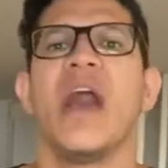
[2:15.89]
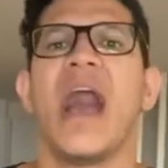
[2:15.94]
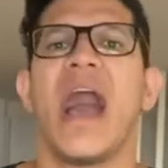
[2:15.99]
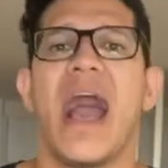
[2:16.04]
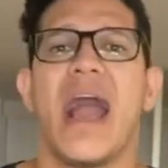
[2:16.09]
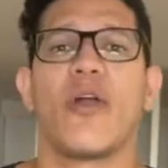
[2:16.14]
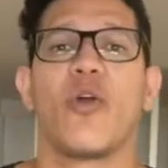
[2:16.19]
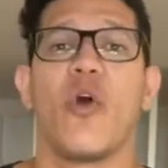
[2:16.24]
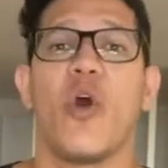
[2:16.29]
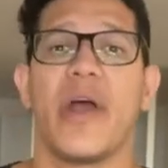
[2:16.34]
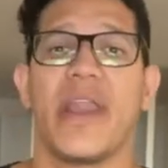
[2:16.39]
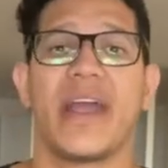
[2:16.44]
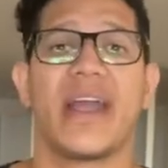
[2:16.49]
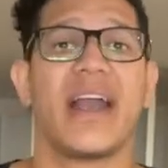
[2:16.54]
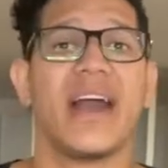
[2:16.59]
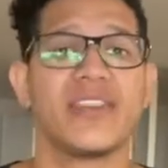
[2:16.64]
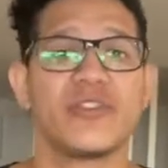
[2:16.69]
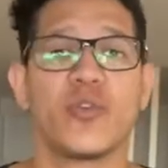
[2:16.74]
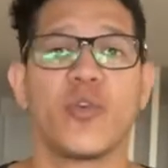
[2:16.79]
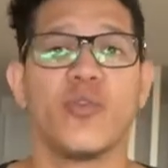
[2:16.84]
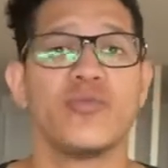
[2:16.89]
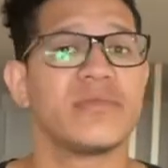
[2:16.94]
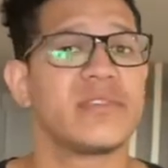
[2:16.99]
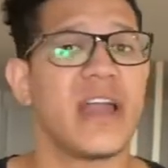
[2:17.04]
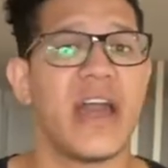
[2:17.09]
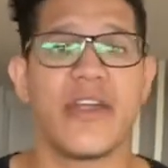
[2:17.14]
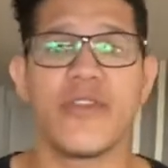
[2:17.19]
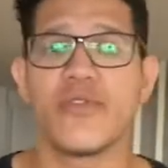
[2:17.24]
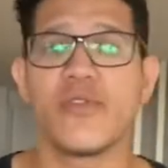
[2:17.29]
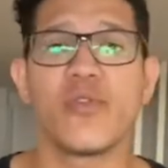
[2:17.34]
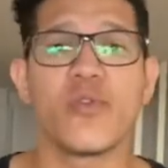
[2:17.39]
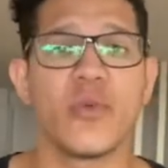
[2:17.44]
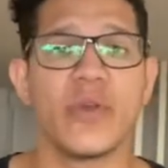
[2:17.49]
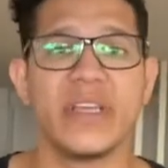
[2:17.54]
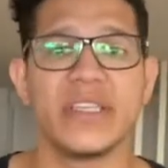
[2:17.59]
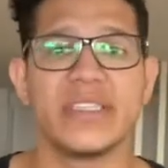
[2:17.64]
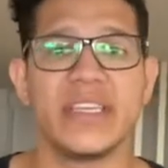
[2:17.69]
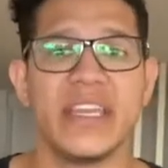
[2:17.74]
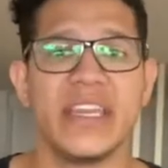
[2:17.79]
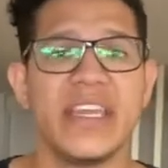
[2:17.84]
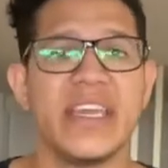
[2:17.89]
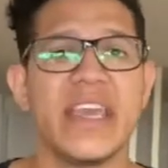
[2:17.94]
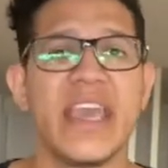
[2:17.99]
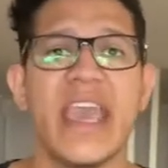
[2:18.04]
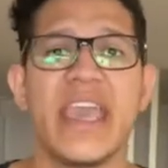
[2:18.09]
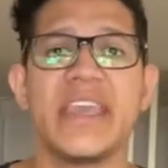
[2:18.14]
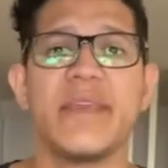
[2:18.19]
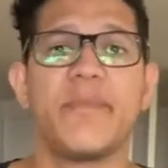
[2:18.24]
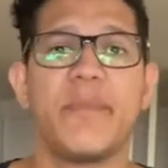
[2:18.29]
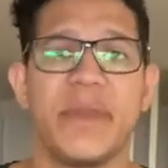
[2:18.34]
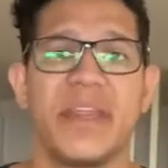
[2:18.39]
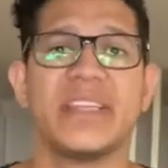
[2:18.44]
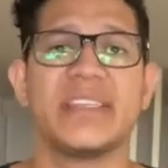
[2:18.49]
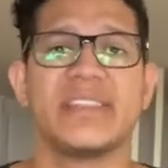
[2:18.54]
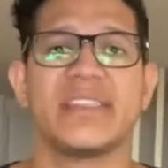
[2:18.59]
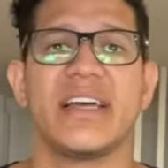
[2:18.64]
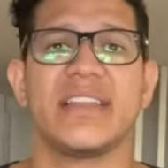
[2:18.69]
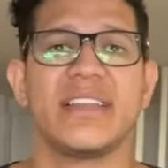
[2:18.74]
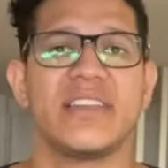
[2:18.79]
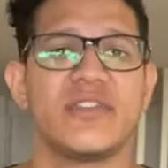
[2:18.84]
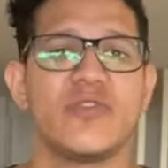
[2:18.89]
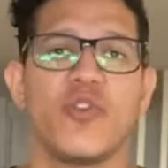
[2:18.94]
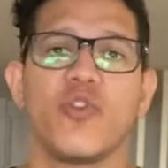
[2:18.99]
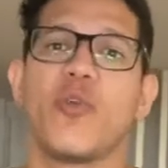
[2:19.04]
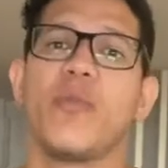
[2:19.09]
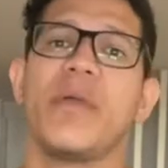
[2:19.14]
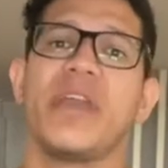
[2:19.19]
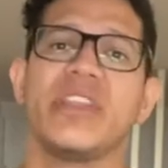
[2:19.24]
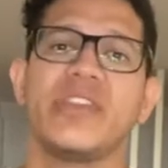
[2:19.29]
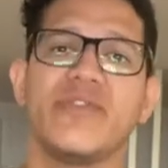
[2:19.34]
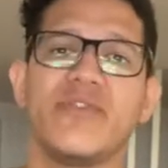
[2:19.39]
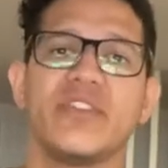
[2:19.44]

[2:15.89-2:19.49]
Agora, caso contrário, não conhecer ninguém e precisar desse documento,